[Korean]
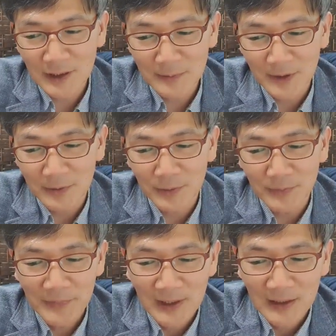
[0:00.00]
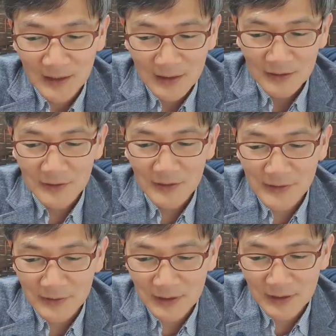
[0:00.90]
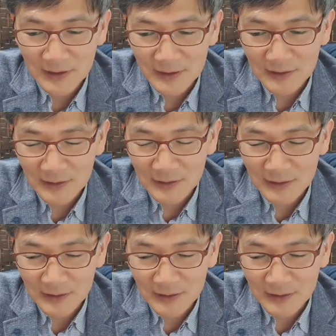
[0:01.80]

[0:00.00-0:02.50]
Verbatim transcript: 은혜를 받고 이렇게 생활을